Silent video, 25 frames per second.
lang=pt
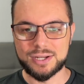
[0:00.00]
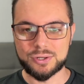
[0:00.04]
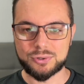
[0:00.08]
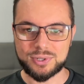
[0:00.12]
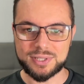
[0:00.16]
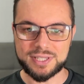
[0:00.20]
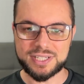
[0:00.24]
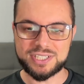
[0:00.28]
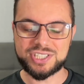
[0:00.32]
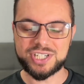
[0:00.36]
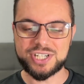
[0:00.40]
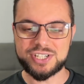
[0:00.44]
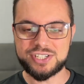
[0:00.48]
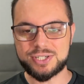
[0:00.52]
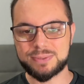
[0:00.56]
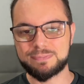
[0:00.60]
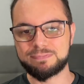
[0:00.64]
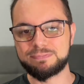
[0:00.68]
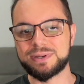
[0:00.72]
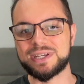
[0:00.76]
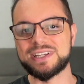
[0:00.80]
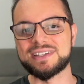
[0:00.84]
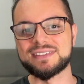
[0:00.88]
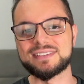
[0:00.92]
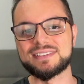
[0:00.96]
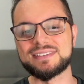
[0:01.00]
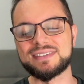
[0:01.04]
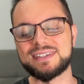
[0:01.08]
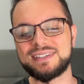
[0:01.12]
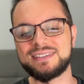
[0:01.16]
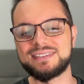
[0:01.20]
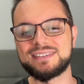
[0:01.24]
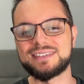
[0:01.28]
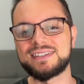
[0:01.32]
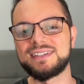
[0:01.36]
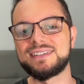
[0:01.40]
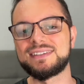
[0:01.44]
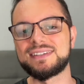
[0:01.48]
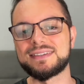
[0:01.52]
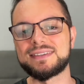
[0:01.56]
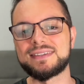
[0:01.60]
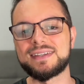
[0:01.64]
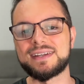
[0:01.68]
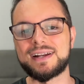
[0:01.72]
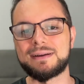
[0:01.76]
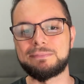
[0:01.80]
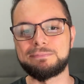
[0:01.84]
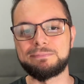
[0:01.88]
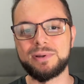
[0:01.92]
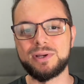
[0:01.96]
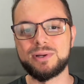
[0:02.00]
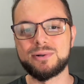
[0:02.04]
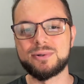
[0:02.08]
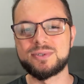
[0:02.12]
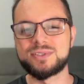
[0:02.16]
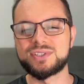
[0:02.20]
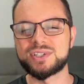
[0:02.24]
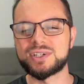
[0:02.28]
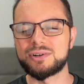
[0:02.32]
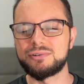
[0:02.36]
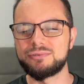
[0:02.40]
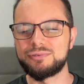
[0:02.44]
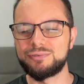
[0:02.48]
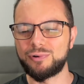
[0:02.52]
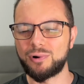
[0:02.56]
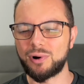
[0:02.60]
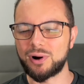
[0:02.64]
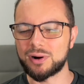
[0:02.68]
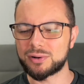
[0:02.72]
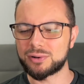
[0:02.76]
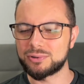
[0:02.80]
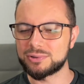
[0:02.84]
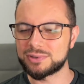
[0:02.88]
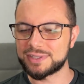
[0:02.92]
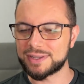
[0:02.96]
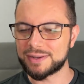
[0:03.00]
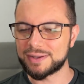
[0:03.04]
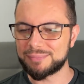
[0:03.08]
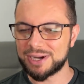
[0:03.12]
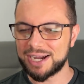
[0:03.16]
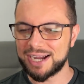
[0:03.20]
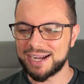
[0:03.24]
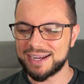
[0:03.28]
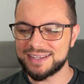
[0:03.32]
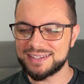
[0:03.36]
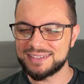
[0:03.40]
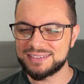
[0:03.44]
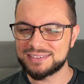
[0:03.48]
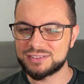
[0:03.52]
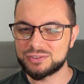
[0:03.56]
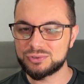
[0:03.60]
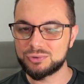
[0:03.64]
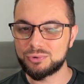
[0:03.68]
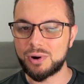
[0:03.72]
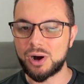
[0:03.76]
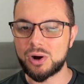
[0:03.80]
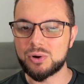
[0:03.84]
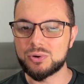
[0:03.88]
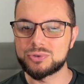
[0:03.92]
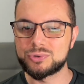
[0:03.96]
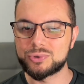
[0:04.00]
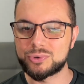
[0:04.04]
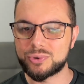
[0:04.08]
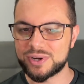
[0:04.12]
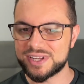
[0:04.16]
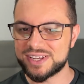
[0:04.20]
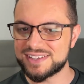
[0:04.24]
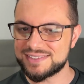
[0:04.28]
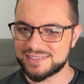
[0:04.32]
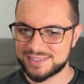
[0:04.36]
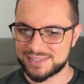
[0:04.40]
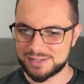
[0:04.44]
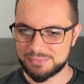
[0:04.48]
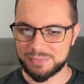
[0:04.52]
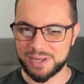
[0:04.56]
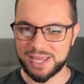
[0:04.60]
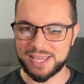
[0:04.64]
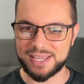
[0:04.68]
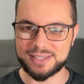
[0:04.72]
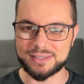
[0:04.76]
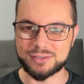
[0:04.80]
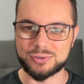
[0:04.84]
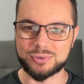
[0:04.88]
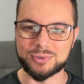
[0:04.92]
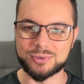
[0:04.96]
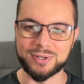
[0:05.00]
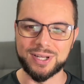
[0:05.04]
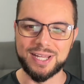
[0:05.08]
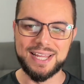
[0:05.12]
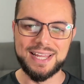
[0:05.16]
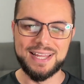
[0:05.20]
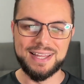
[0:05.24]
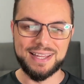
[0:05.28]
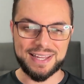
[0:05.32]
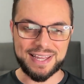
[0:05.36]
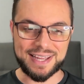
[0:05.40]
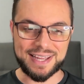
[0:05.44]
Quando a gente pensa em escrita terapêutica, o foco está mais no autoconhecimento. É